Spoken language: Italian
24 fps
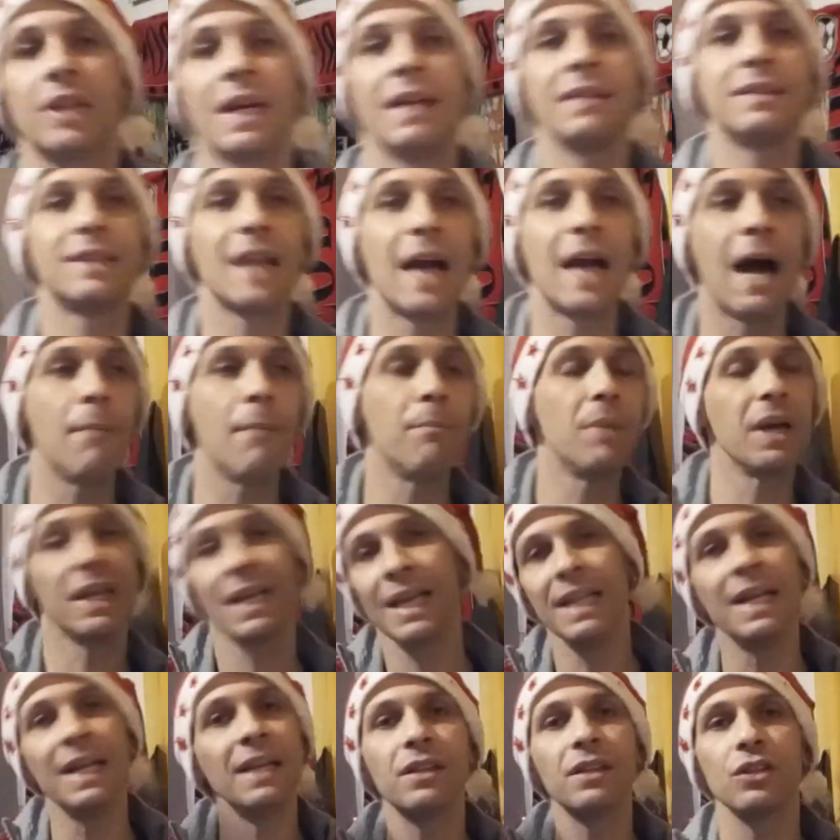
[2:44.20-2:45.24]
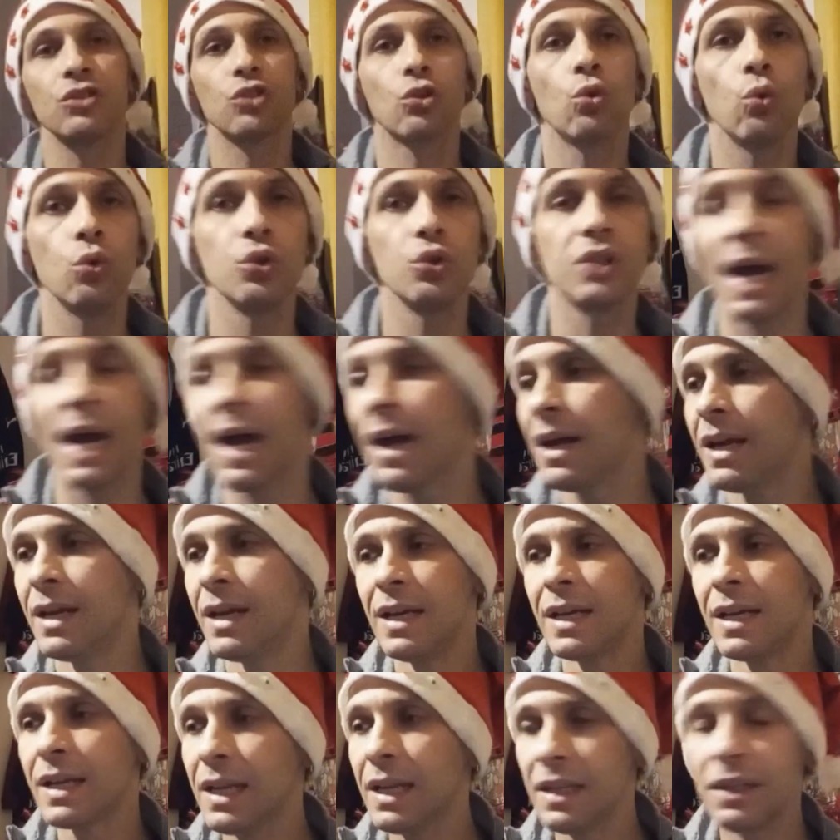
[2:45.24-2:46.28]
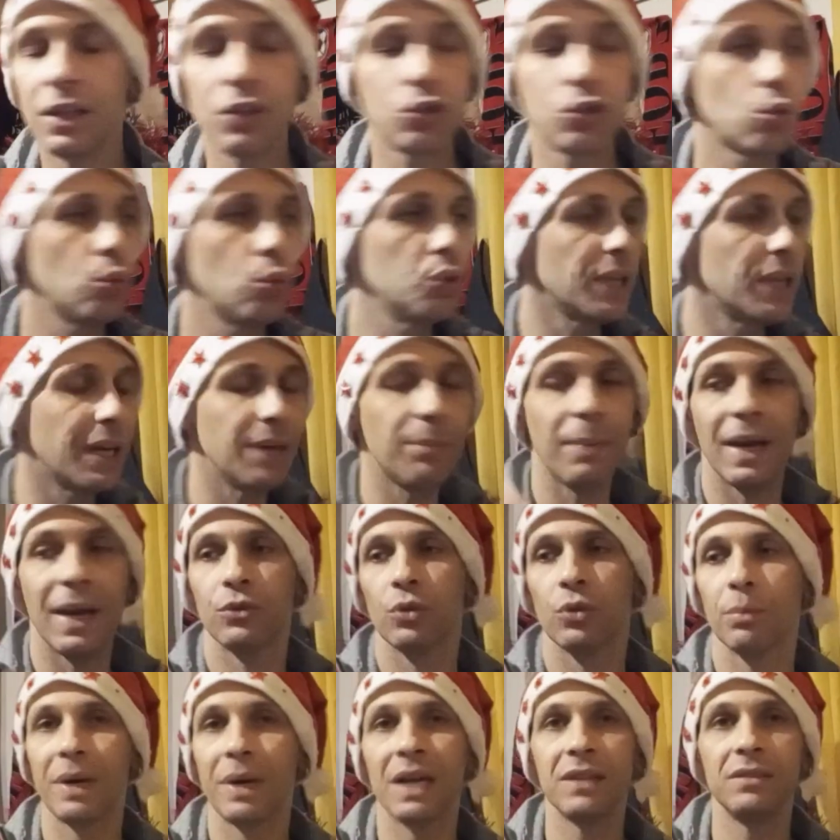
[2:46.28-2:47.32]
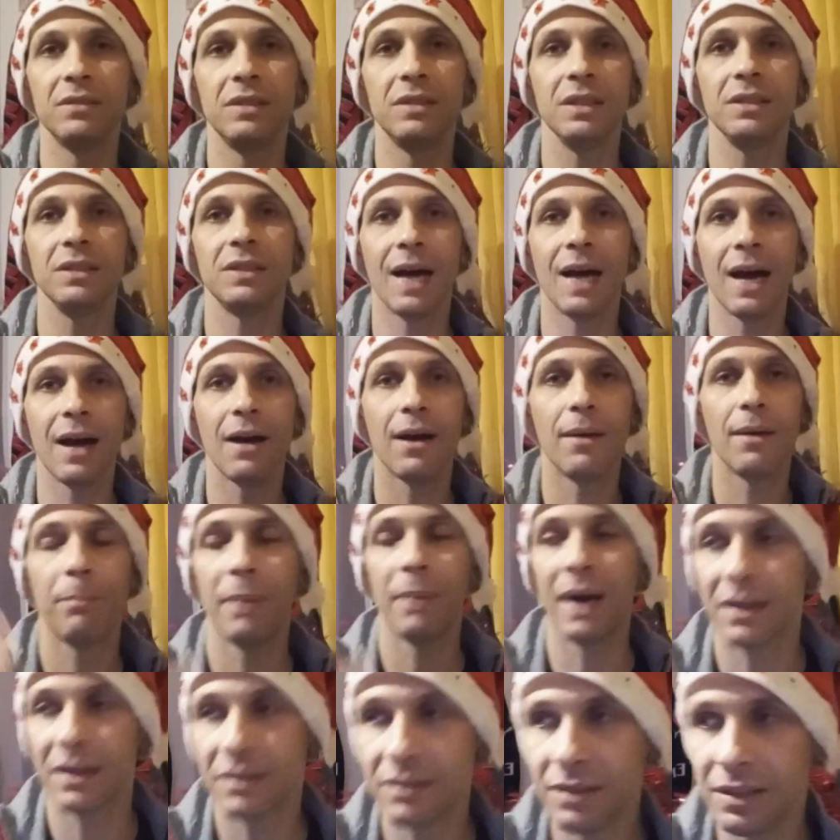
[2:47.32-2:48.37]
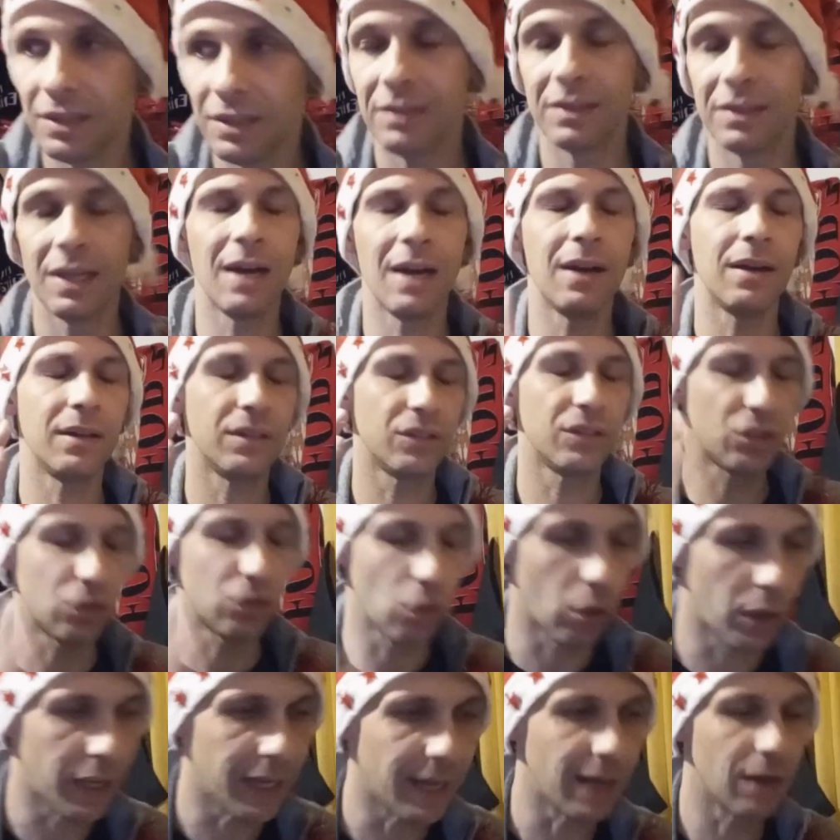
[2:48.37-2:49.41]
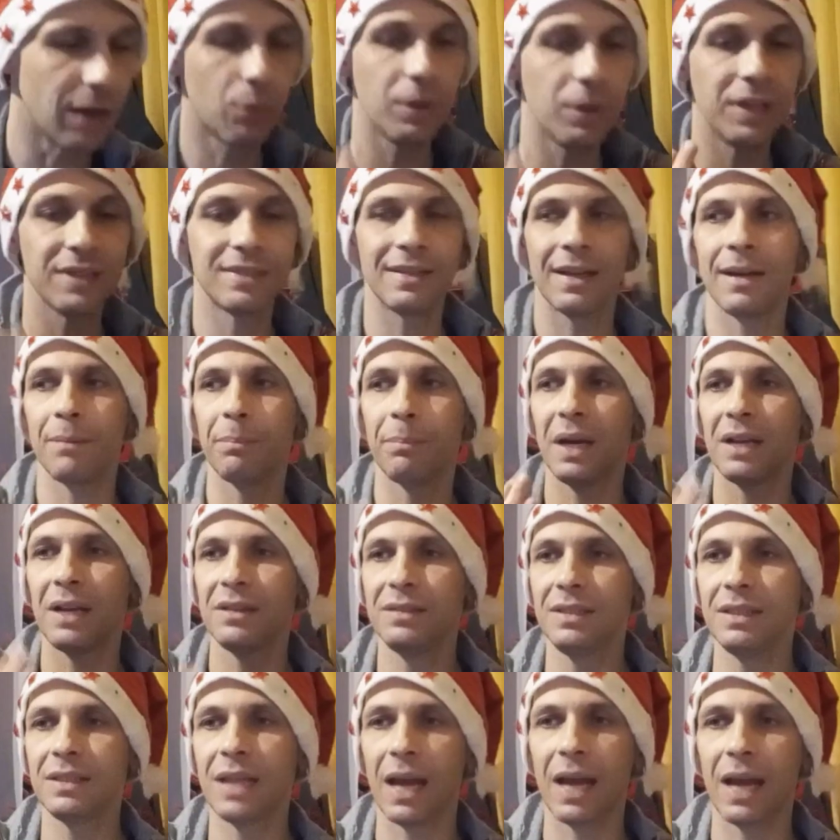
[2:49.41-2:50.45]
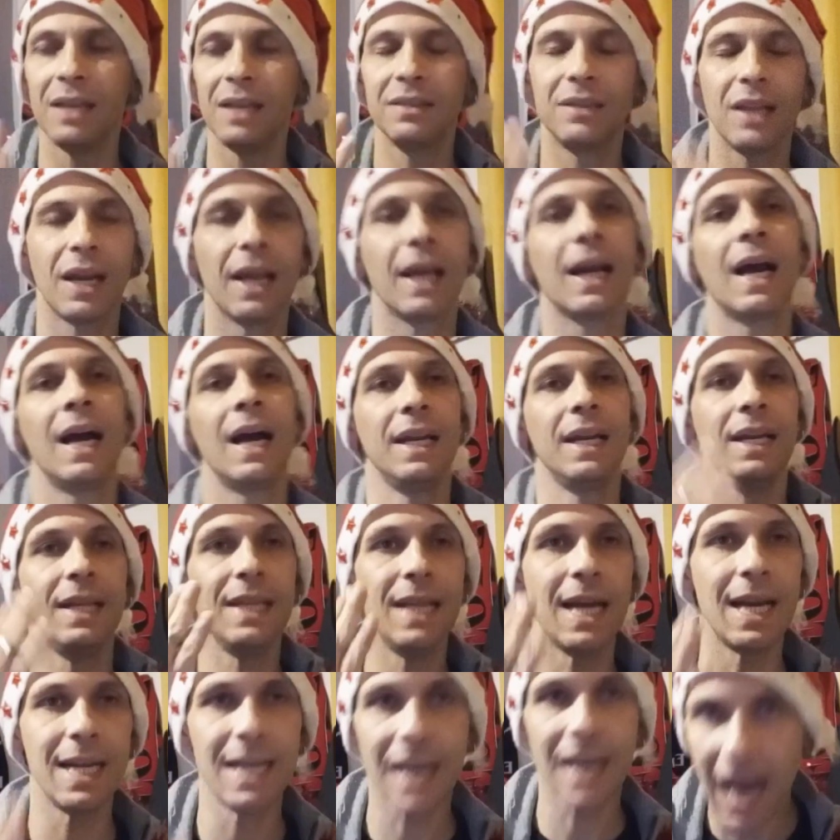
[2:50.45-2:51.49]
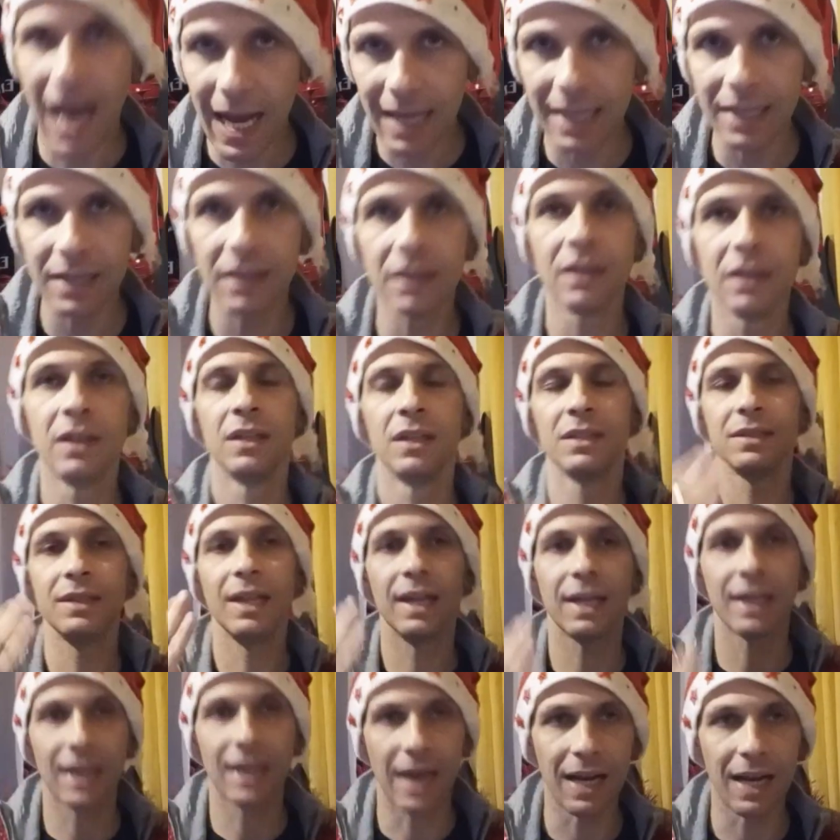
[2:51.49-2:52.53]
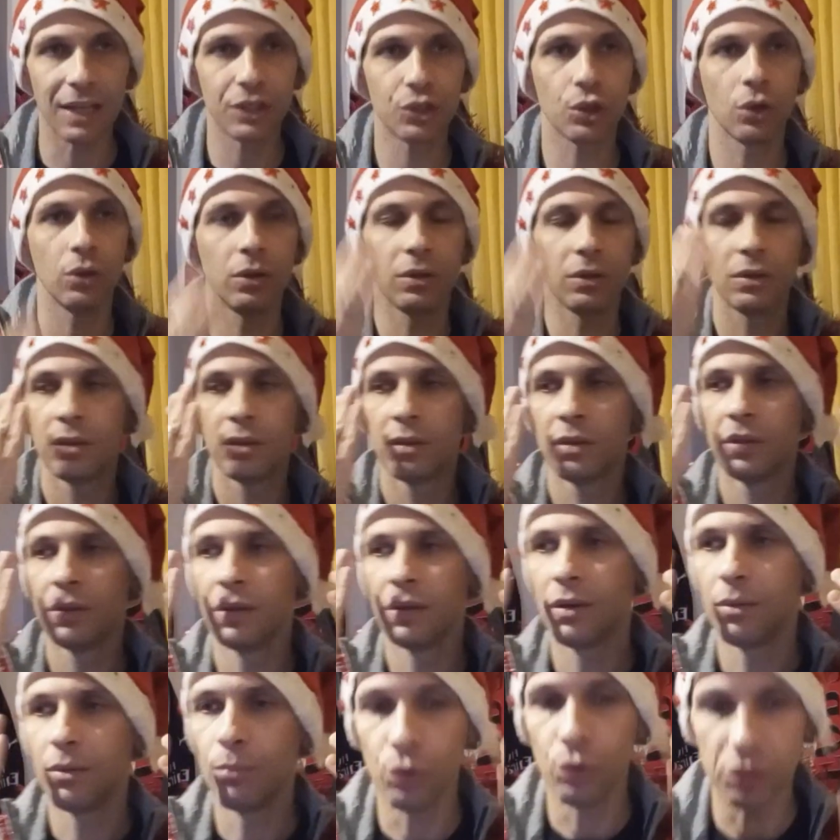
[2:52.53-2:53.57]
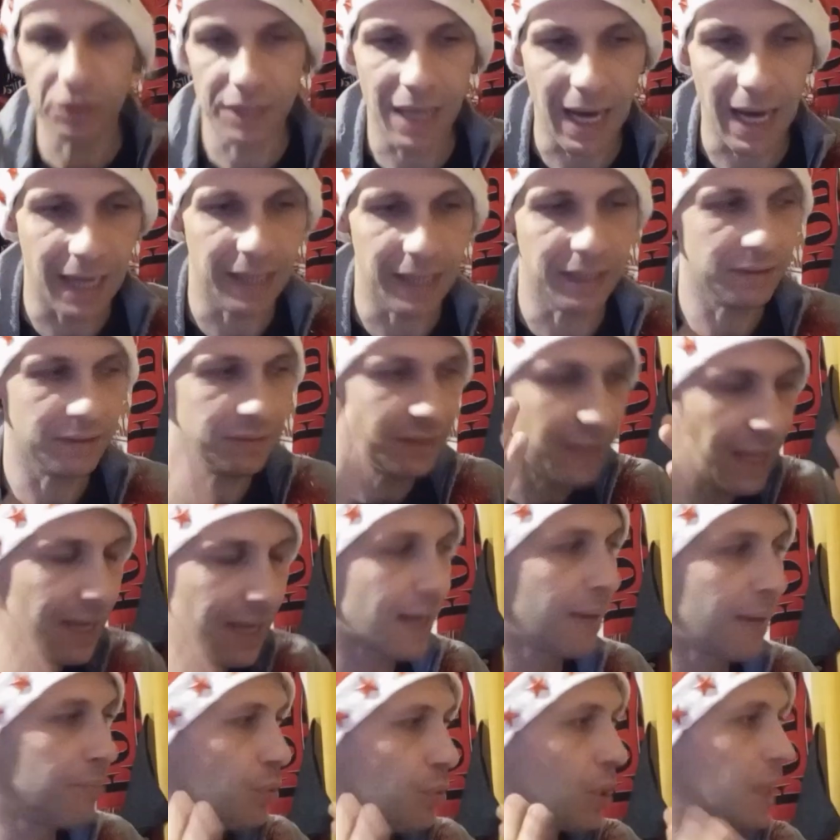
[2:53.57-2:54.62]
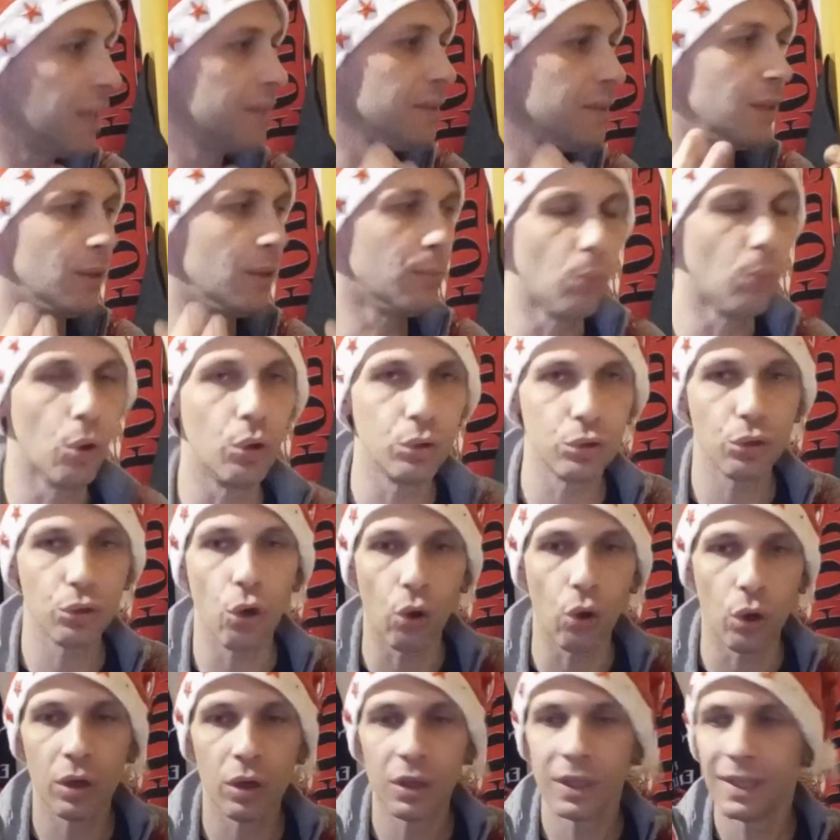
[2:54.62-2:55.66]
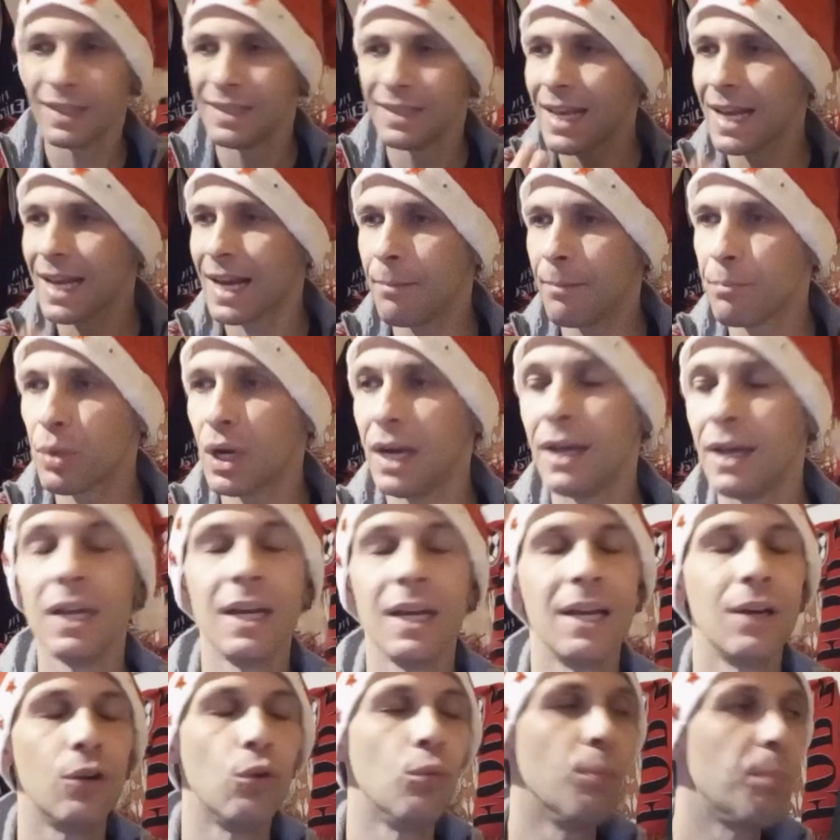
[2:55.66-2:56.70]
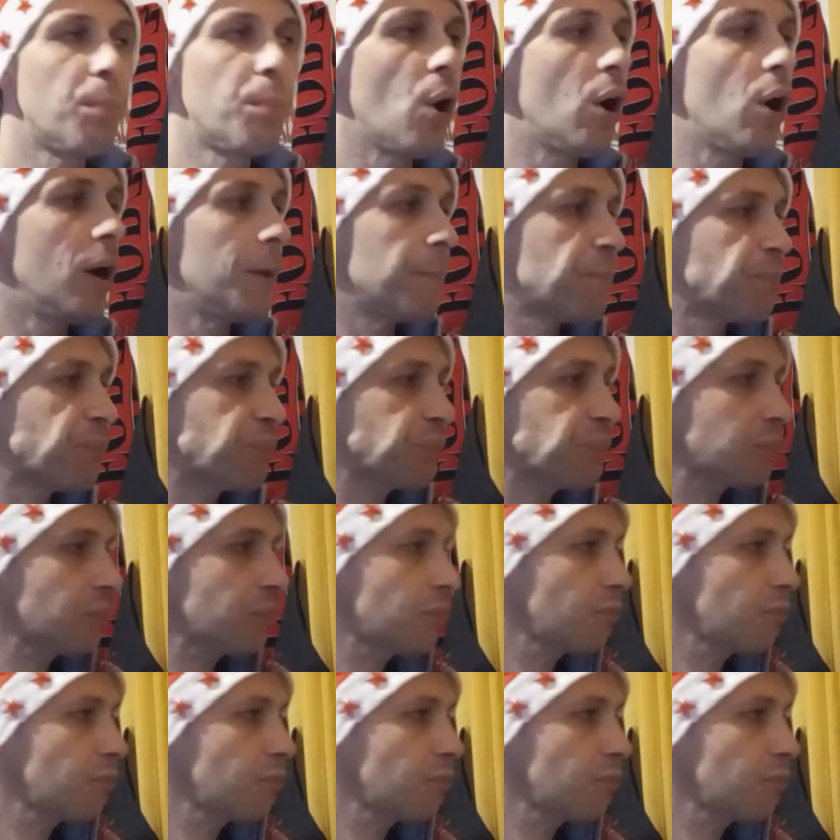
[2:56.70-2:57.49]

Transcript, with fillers: tram tram, chiedete scusa, chiedete scusa, ripeto, partita, partita storica. Questa è una partita che entrerà negli annali del calcio mondiale, dei campionati del mondo, dei campionati. Un po',